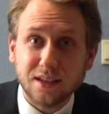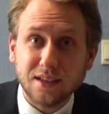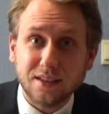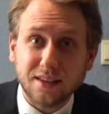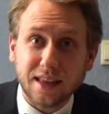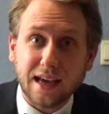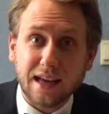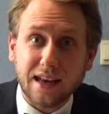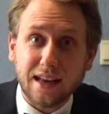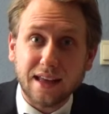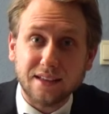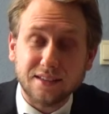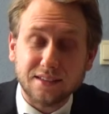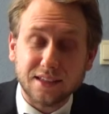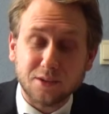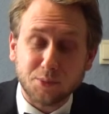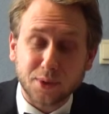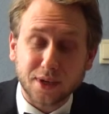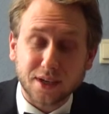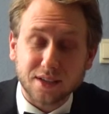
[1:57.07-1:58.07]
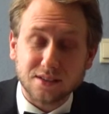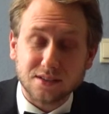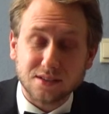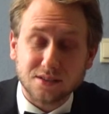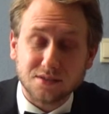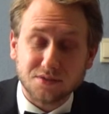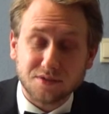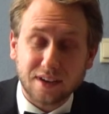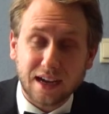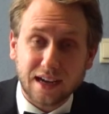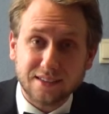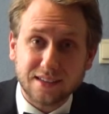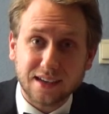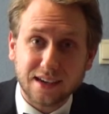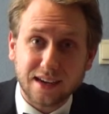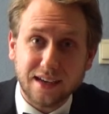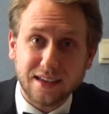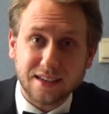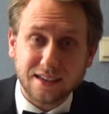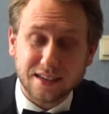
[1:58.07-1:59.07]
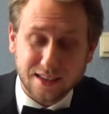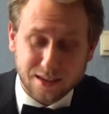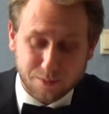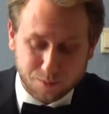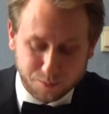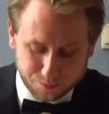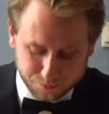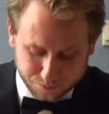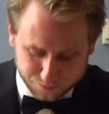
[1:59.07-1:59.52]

der lernt den Prinzen Vater gleich lieben.